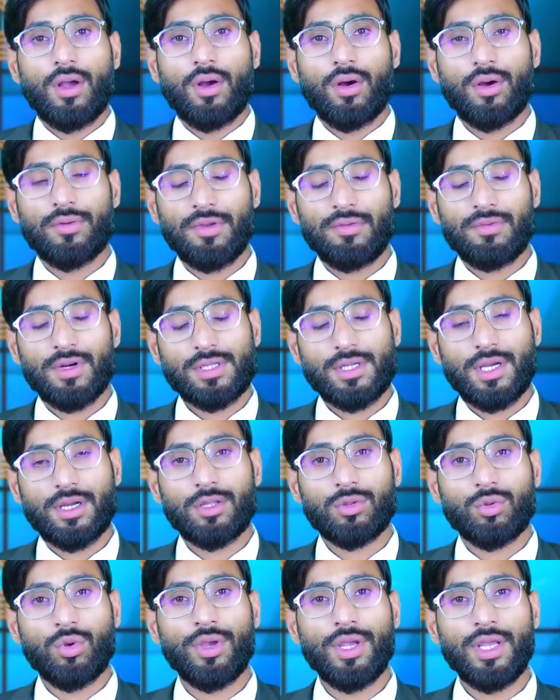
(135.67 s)
और वीपर्स
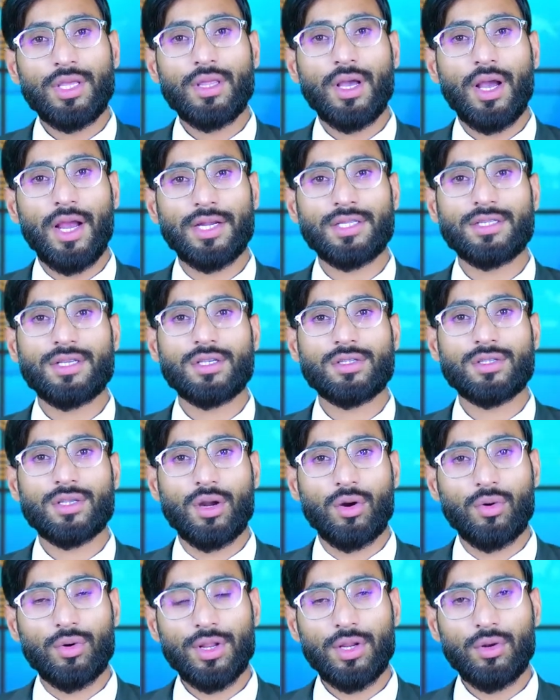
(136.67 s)
अगर तोहीद हाइट्स की
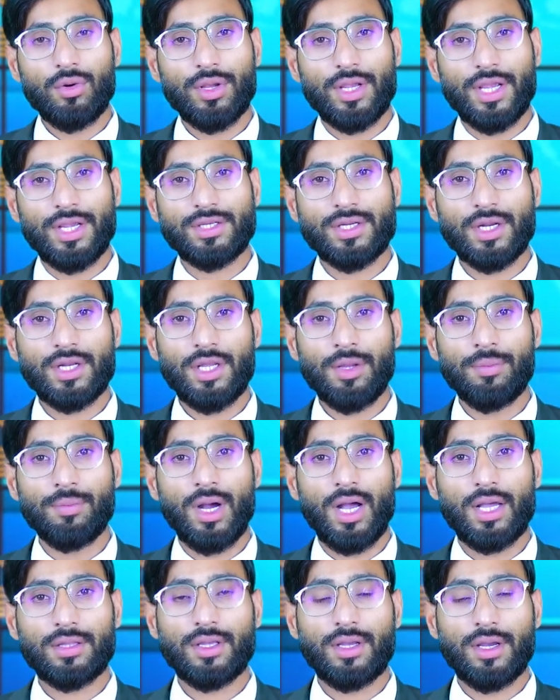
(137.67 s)
सराउंडिंग लोकेशन की
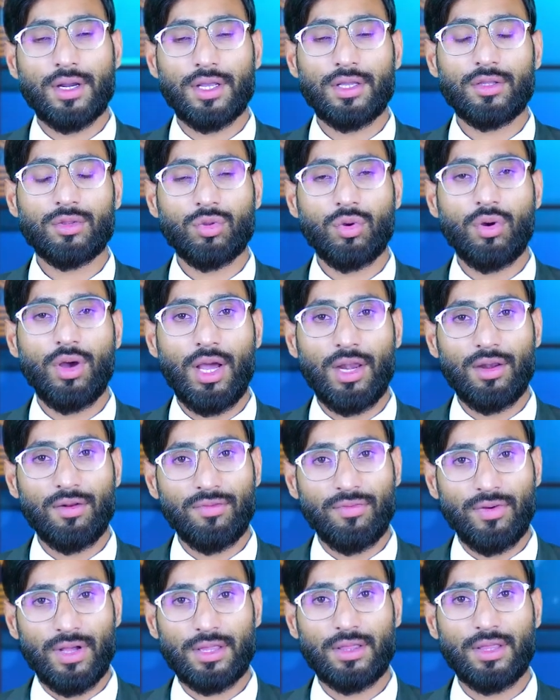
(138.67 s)
बात करें तो
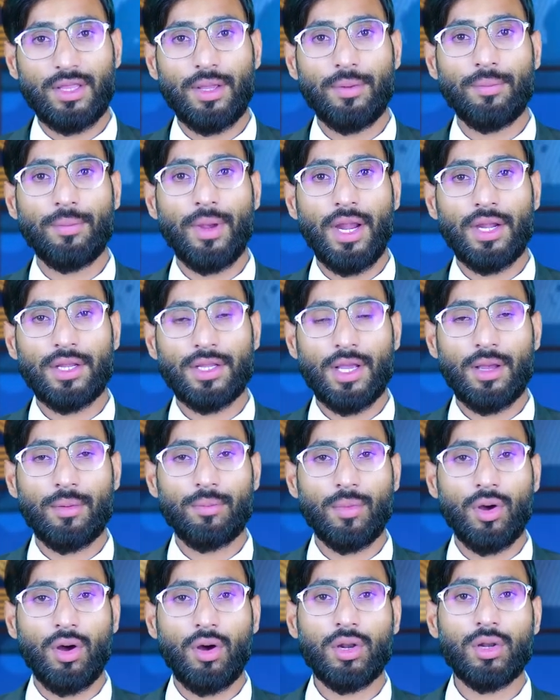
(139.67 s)
अलफते बहरिया
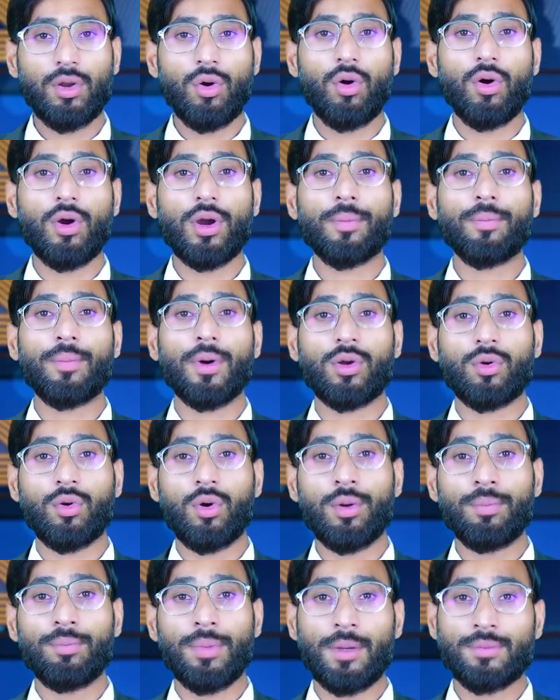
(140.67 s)
मॉल और
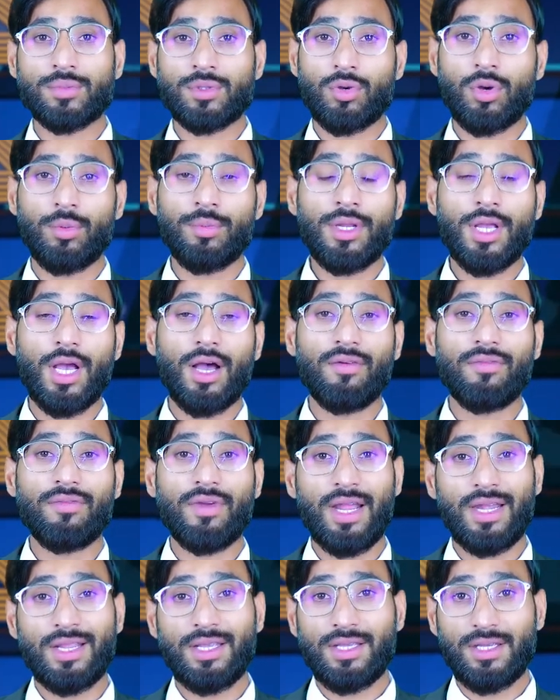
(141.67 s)
पेट्रोल पम्प्स को भी आप
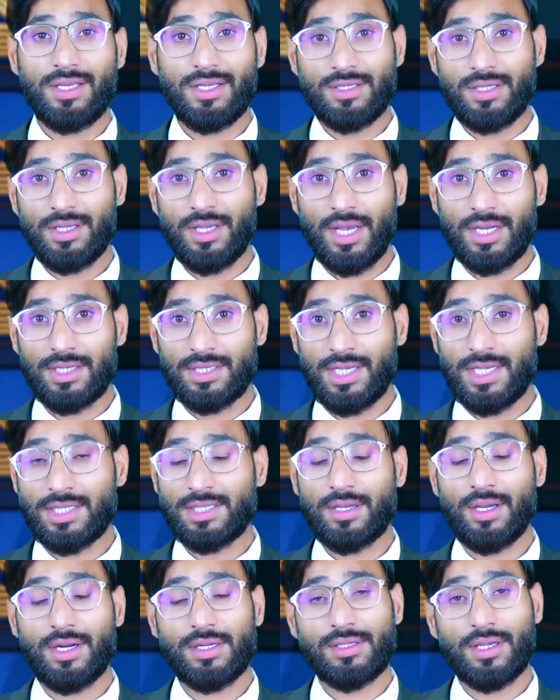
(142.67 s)
वेरी इजी
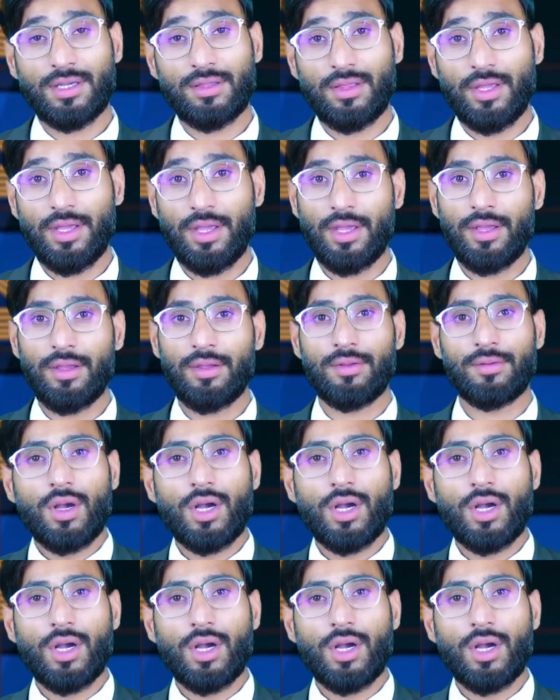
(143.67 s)
एक्सेस कर सकते हैं